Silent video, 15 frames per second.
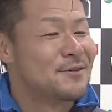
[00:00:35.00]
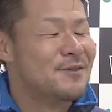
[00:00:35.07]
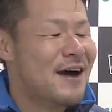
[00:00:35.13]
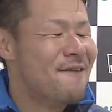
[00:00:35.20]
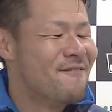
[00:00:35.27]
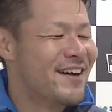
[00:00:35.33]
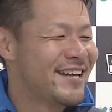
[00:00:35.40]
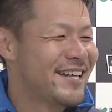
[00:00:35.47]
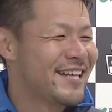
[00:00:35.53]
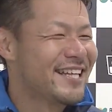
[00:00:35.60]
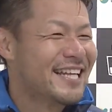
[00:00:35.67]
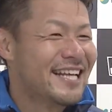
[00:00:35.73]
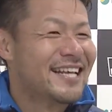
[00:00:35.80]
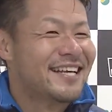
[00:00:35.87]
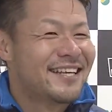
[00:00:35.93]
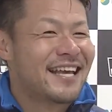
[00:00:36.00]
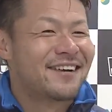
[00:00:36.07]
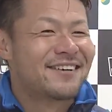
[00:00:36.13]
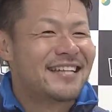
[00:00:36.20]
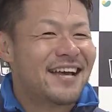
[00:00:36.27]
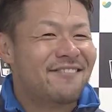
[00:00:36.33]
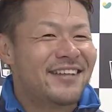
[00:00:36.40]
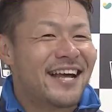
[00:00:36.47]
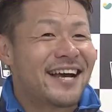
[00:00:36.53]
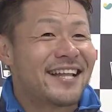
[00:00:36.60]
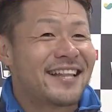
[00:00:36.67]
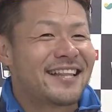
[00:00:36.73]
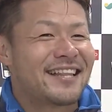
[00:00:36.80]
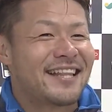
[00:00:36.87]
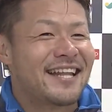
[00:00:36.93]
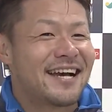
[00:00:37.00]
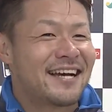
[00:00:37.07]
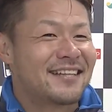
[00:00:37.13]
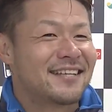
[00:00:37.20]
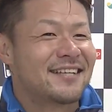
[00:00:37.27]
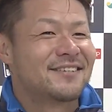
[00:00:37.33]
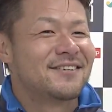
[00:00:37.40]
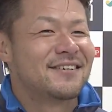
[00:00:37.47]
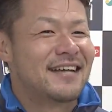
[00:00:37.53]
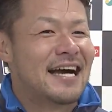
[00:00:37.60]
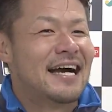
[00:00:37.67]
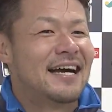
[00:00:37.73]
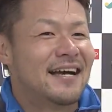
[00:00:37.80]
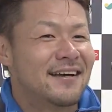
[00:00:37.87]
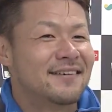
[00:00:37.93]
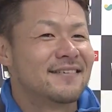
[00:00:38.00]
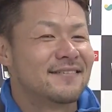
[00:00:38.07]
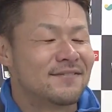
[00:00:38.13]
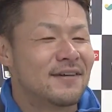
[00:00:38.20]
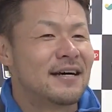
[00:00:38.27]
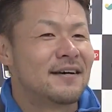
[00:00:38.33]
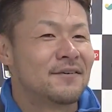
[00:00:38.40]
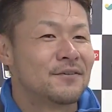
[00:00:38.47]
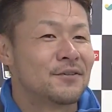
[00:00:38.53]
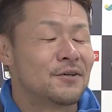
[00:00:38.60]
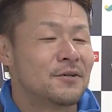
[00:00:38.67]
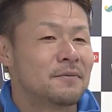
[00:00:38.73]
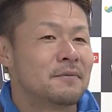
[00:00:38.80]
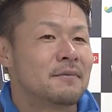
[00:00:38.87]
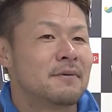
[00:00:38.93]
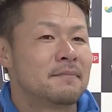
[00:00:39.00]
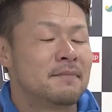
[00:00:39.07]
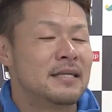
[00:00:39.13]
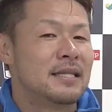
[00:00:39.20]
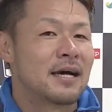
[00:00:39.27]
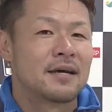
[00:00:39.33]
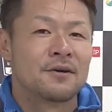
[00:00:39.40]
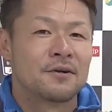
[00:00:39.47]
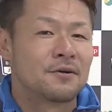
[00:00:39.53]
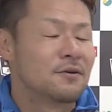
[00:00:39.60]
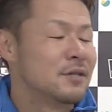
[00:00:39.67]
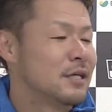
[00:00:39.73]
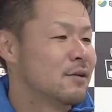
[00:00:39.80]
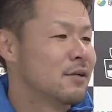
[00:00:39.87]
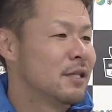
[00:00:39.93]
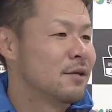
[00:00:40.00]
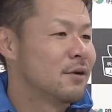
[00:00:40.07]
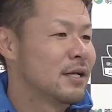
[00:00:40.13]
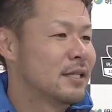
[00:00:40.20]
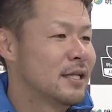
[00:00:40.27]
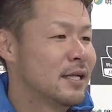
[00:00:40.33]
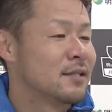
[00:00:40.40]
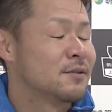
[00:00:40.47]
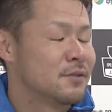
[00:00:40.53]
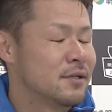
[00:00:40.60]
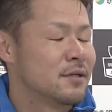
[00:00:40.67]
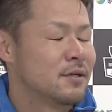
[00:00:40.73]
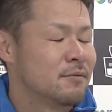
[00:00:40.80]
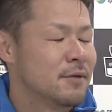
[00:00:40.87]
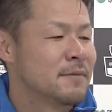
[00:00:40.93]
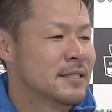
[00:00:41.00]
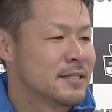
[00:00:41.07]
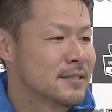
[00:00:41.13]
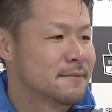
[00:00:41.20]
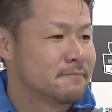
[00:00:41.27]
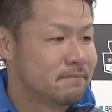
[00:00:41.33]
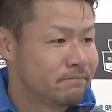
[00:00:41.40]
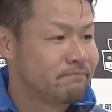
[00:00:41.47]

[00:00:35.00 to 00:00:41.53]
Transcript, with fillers: 自分はあんまり逆に涙が出なかったっていうか、まあ、本当みんなが喜んでくれてよかったなと思います